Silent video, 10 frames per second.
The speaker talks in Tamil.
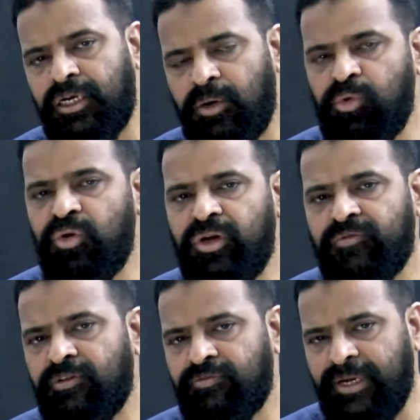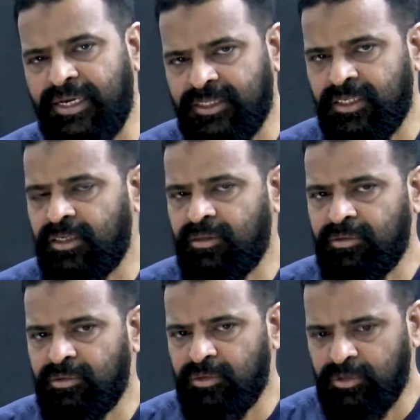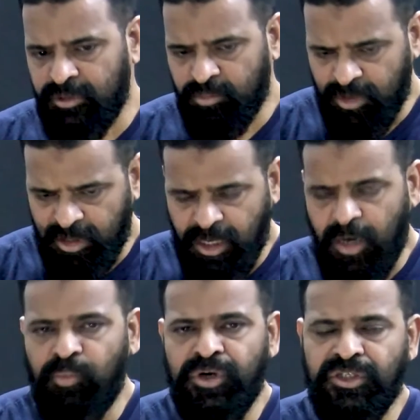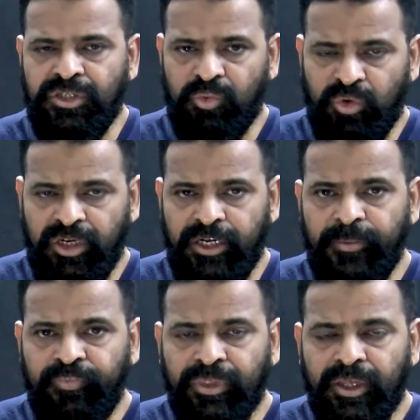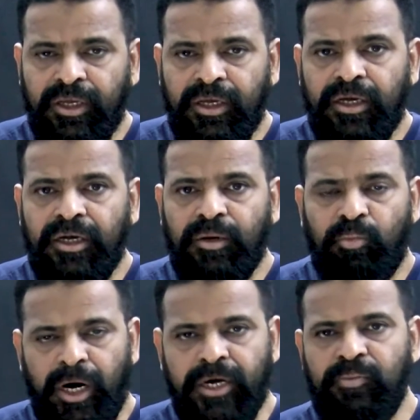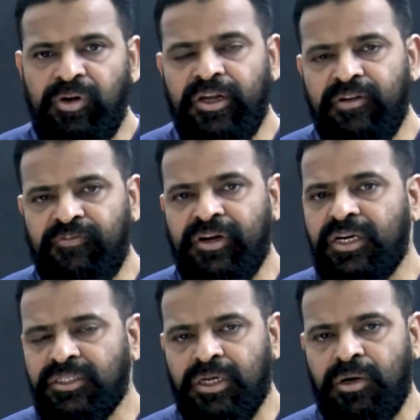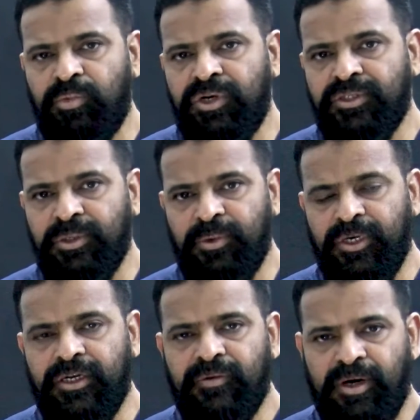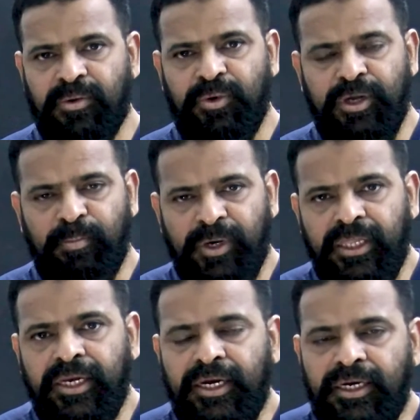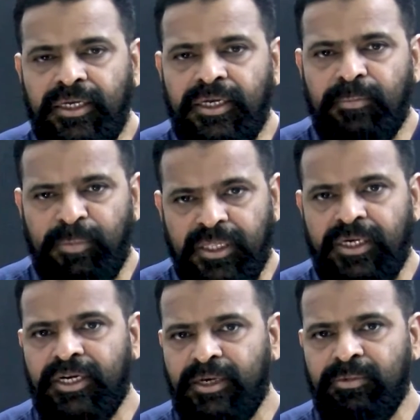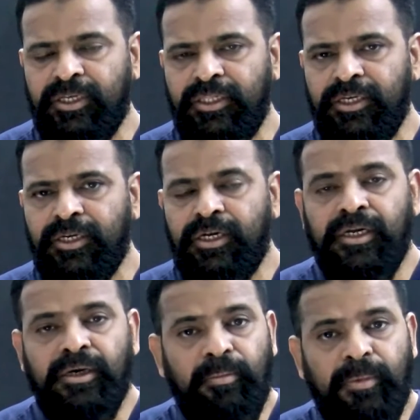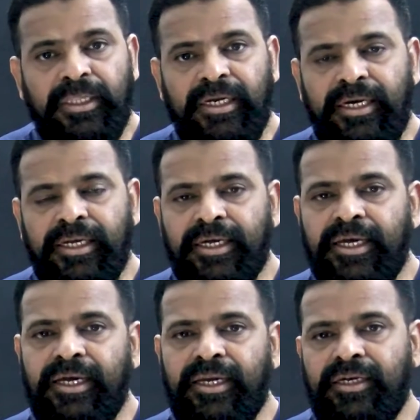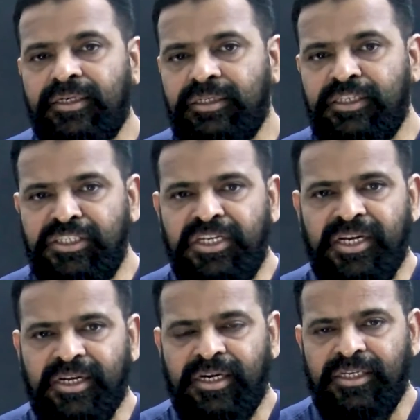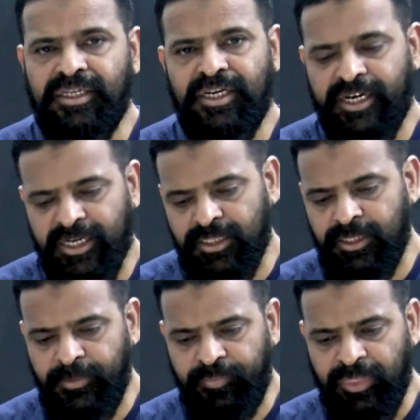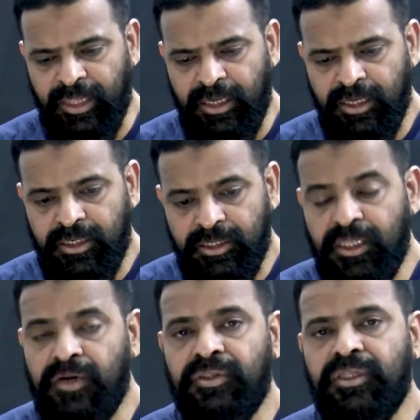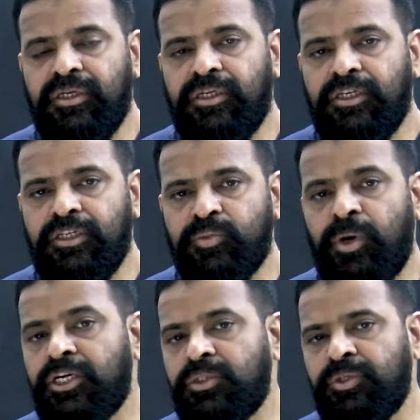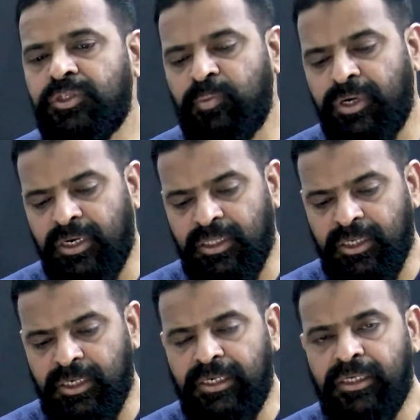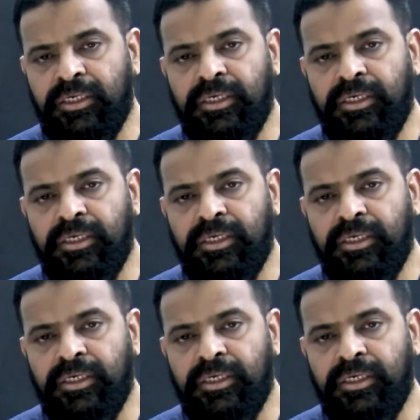டபிள்யூஎஃப்எஃப் நேஷனல் காம்படிஷன் ஒன்று பாடி பில்டிங் ஃபிட்னஸ் காம்படிஷன் ஒன்று வரக்கூடிய பதினேழு பதினெட்டாம் தேதி மதுரையில் கேஎல்என் இன்ஜினியரிங் காலேஜில் நடக்குது இதில் வந்து பார்ட்டிசிபேட் பண்ணுறதுக்கு